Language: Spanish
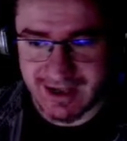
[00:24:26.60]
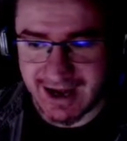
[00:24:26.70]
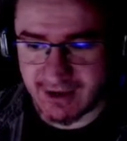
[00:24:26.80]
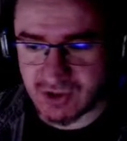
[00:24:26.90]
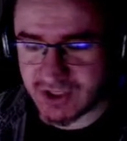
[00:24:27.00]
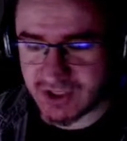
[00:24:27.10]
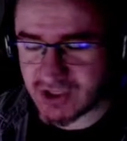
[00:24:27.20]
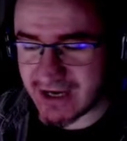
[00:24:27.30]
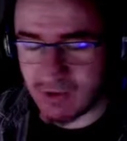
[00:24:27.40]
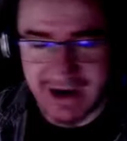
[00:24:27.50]
ha conseguido
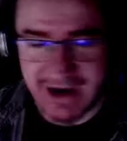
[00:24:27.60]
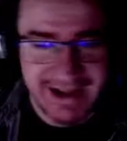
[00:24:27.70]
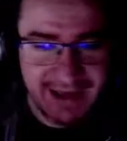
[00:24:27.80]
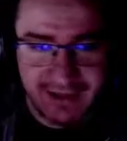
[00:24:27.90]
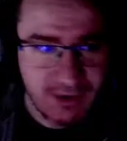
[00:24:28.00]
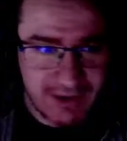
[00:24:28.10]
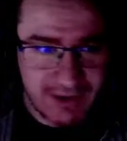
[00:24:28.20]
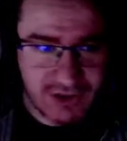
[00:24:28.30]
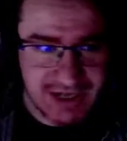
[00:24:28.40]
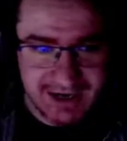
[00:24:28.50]
sacar una niña de cinco
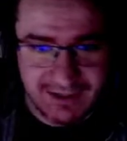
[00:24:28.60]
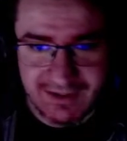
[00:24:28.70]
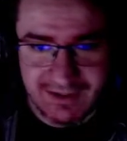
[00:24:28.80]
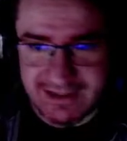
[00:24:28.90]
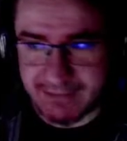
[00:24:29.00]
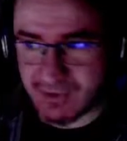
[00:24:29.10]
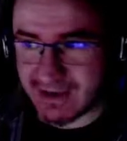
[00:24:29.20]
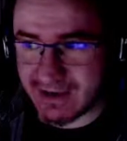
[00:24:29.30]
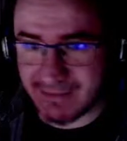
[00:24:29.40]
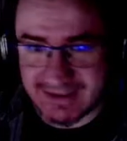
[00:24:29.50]
años ya crecidita porque
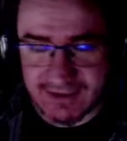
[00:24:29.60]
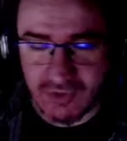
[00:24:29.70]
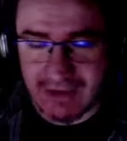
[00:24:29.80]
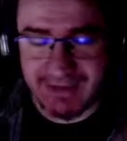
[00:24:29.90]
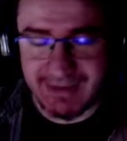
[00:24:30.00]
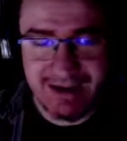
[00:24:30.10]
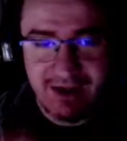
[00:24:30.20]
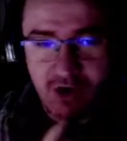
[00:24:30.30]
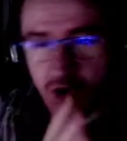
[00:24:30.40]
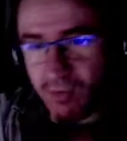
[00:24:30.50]
era parte de su alma,
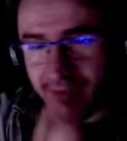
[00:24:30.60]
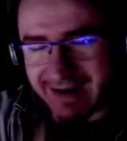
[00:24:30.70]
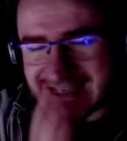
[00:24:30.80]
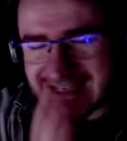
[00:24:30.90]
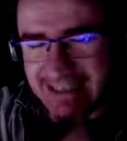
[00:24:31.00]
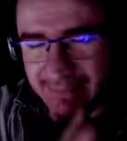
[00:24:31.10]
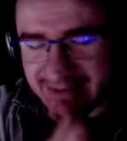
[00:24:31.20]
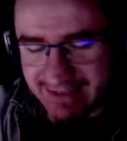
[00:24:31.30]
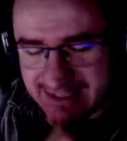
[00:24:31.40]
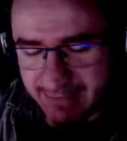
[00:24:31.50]
¿cómo va esa
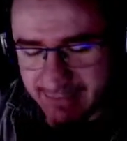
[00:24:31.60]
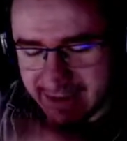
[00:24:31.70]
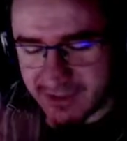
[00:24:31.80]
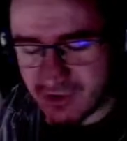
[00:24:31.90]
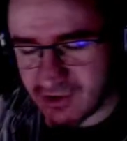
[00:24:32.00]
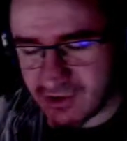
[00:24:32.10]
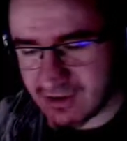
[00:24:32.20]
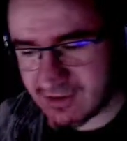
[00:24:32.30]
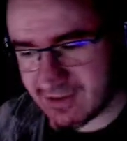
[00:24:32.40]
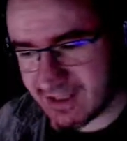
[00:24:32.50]
parte de separación
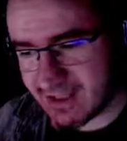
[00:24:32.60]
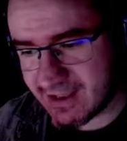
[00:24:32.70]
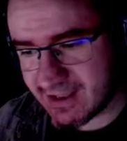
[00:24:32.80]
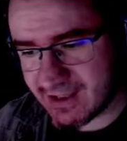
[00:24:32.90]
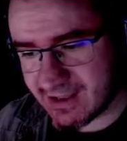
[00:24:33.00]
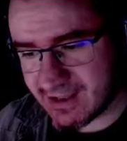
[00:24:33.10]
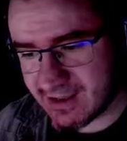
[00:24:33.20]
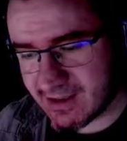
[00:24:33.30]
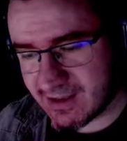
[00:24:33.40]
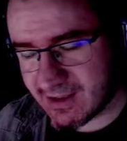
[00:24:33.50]
de
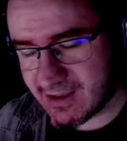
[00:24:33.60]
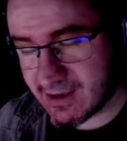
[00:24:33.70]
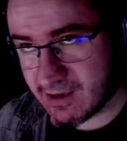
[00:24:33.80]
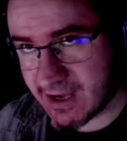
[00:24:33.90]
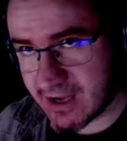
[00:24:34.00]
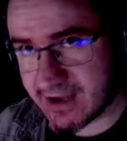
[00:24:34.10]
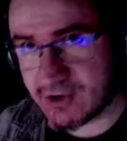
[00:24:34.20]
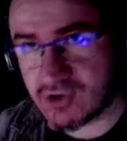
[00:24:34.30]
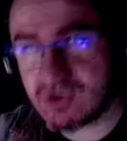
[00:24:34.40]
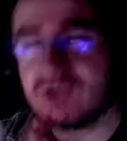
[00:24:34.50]
eh, la que
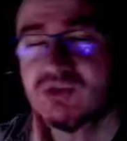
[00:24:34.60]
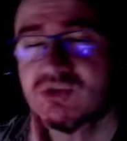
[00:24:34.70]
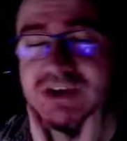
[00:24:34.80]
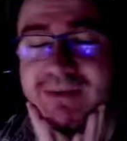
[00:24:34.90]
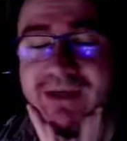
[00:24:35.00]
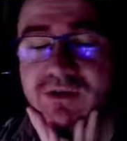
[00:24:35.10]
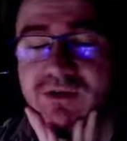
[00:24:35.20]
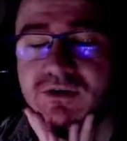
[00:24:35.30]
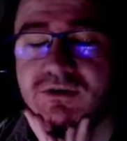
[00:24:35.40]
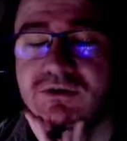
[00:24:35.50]
nosotros hemos
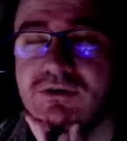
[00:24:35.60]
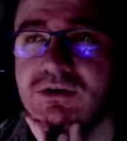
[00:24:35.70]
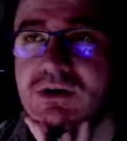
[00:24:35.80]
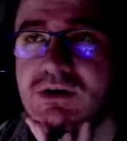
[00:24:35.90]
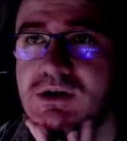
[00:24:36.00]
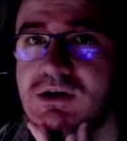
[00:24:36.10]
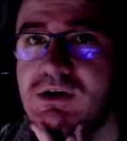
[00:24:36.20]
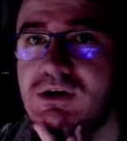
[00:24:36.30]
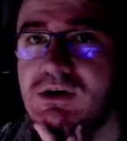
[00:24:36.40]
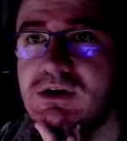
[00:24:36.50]
llamado
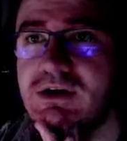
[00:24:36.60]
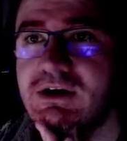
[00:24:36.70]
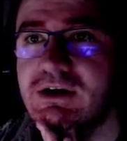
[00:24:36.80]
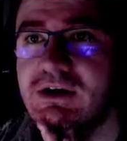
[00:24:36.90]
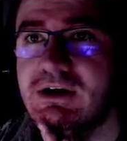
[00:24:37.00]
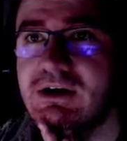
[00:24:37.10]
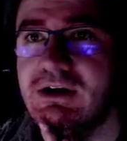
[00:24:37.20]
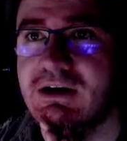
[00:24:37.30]
eh,